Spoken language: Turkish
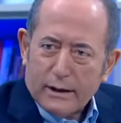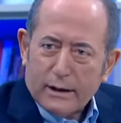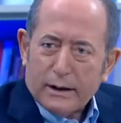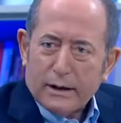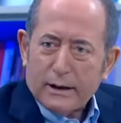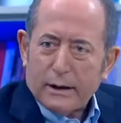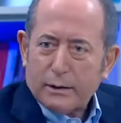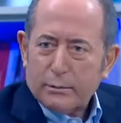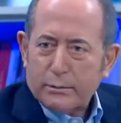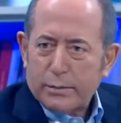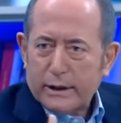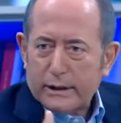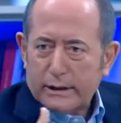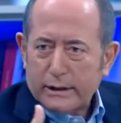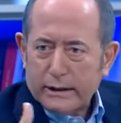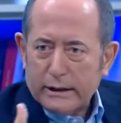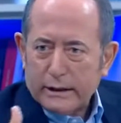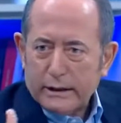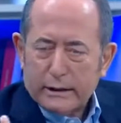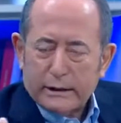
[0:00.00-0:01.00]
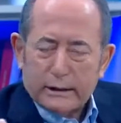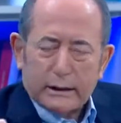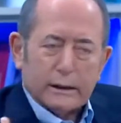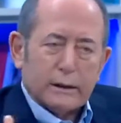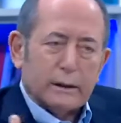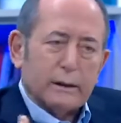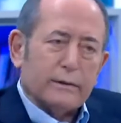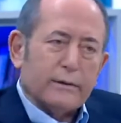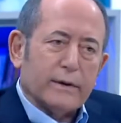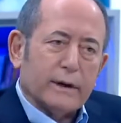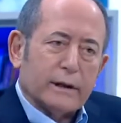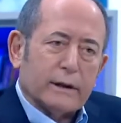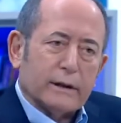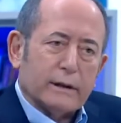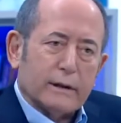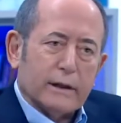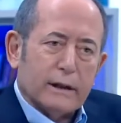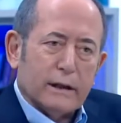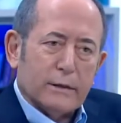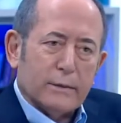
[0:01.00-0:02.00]
AK Parti'nin ittifak
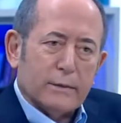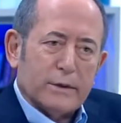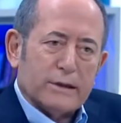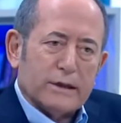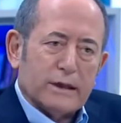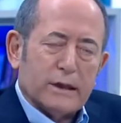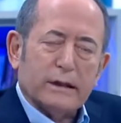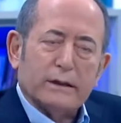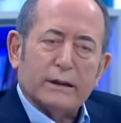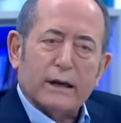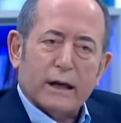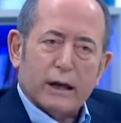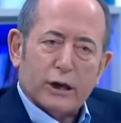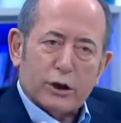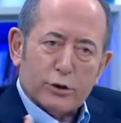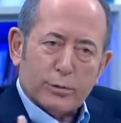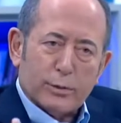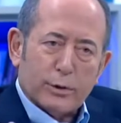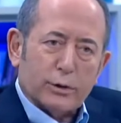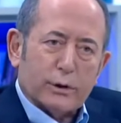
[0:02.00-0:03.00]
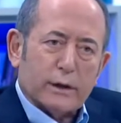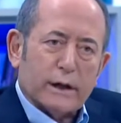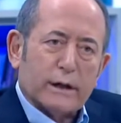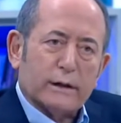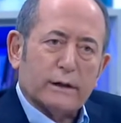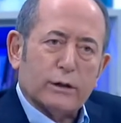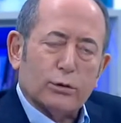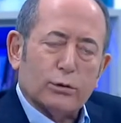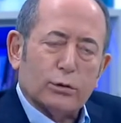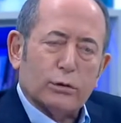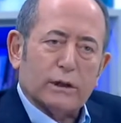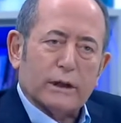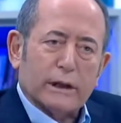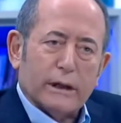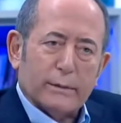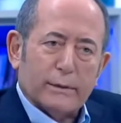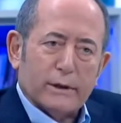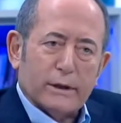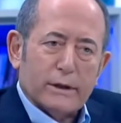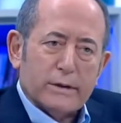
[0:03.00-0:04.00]
kelimesini dayanışma olarak da
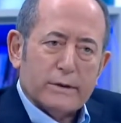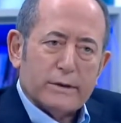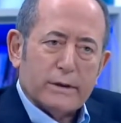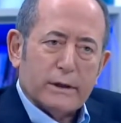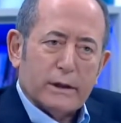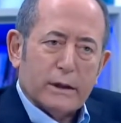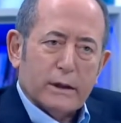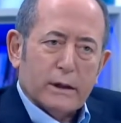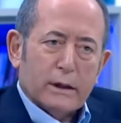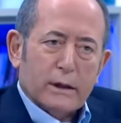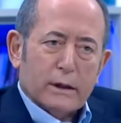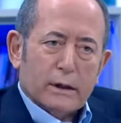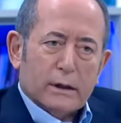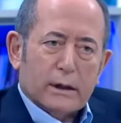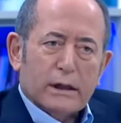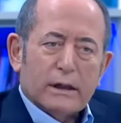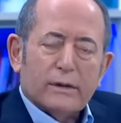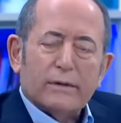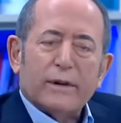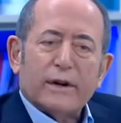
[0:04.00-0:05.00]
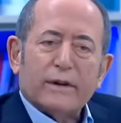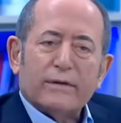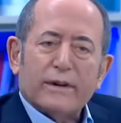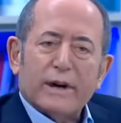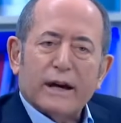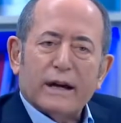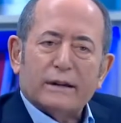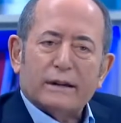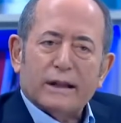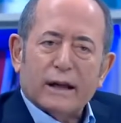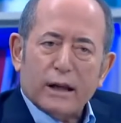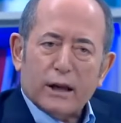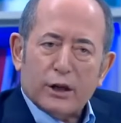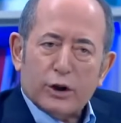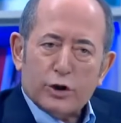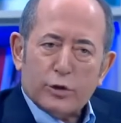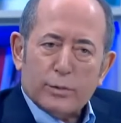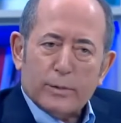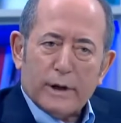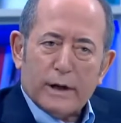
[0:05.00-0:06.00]
kullanabiliriz ittifak veya
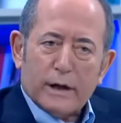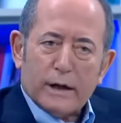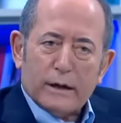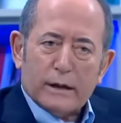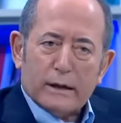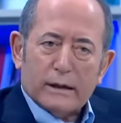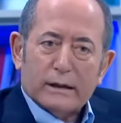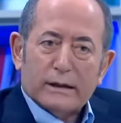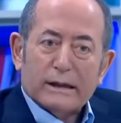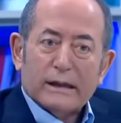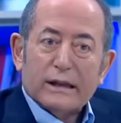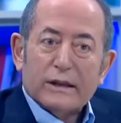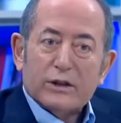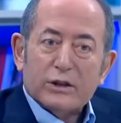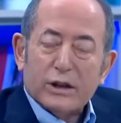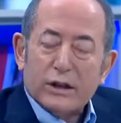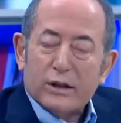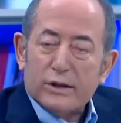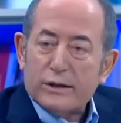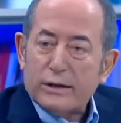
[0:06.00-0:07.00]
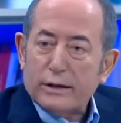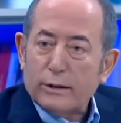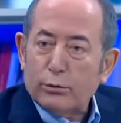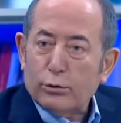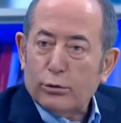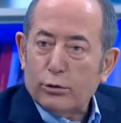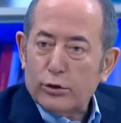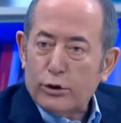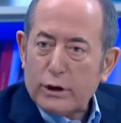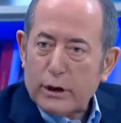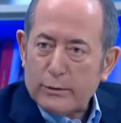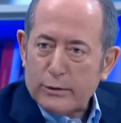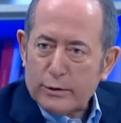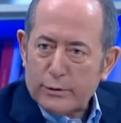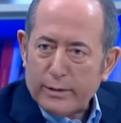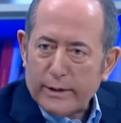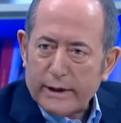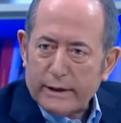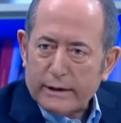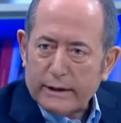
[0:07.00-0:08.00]
dayanışma içerisinde bulunacağımız
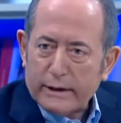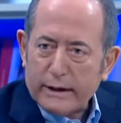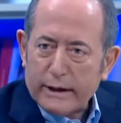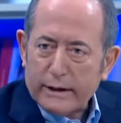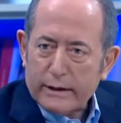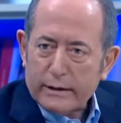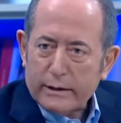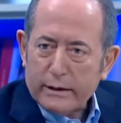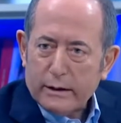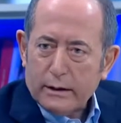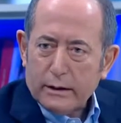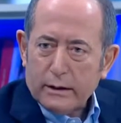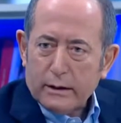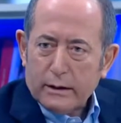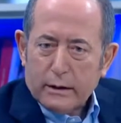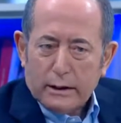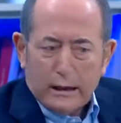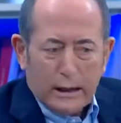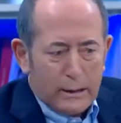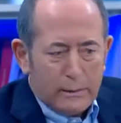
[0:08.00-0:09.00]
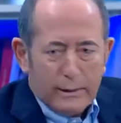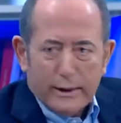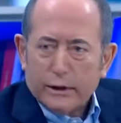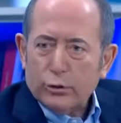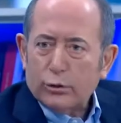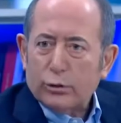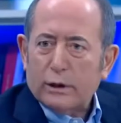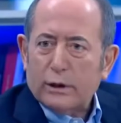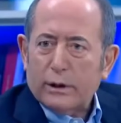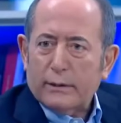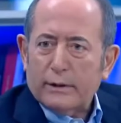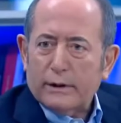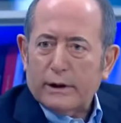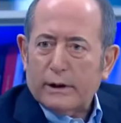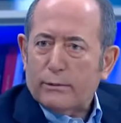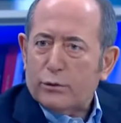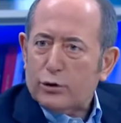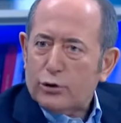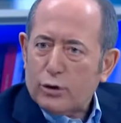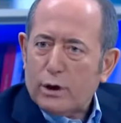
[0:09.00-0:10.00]
partiler elbette olabilir
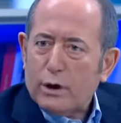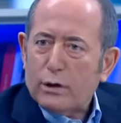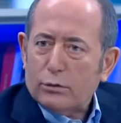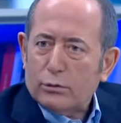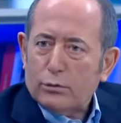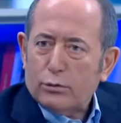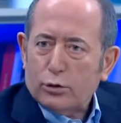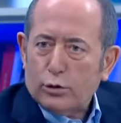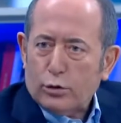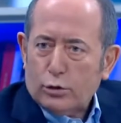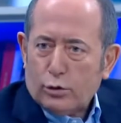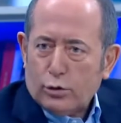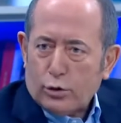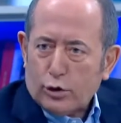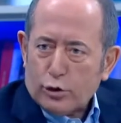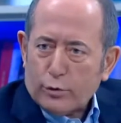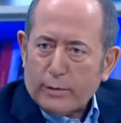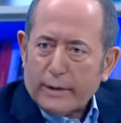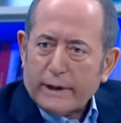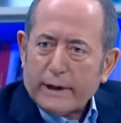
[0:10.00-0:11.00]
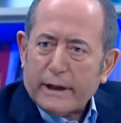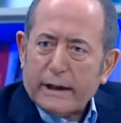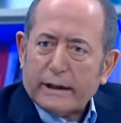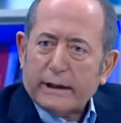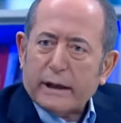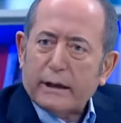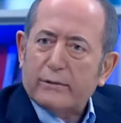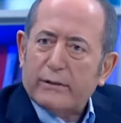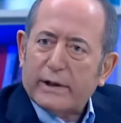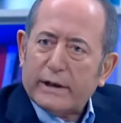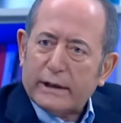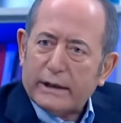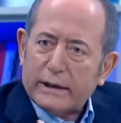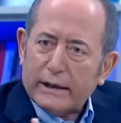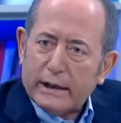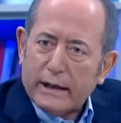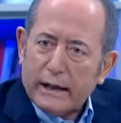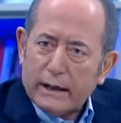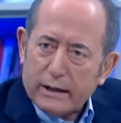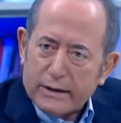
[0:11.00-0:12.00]
ama şu an bunu konuşmak erken vakit
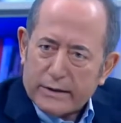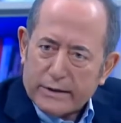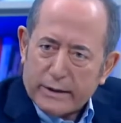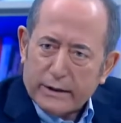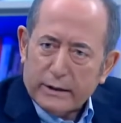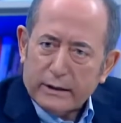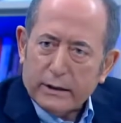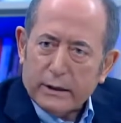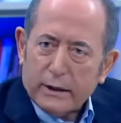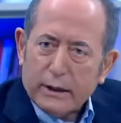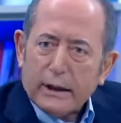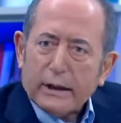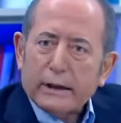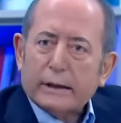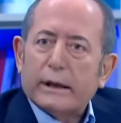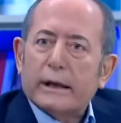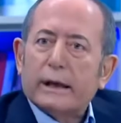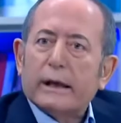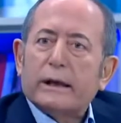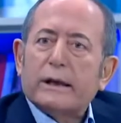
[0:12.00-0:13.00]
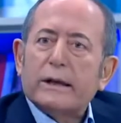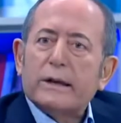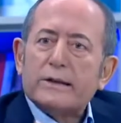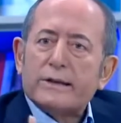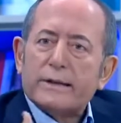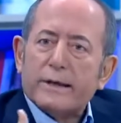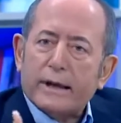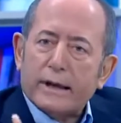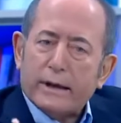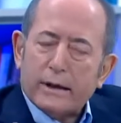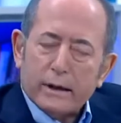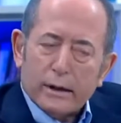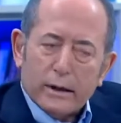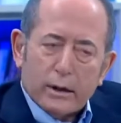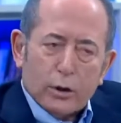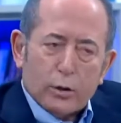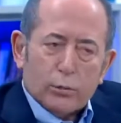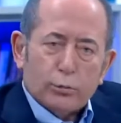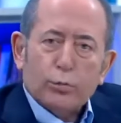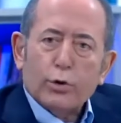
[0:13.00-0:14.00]
ilerlesin. Kategori... Gerekirse evet.
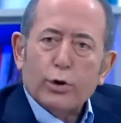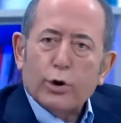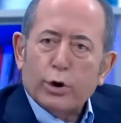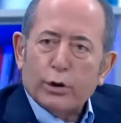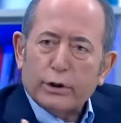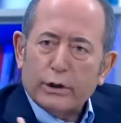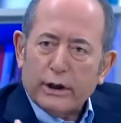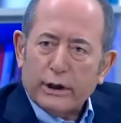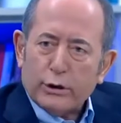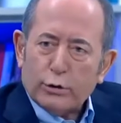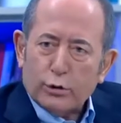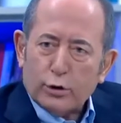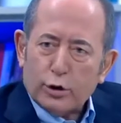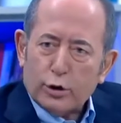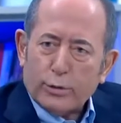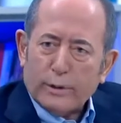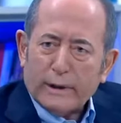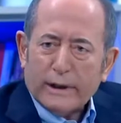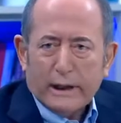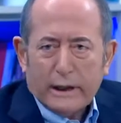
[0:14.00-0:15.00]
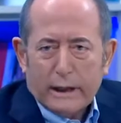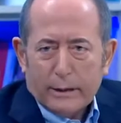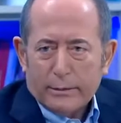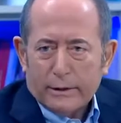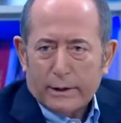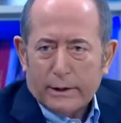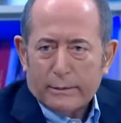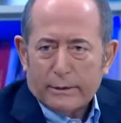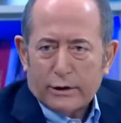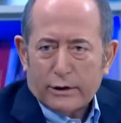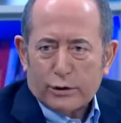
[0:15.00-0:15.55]
bu yönde görüşmeler yapılacak.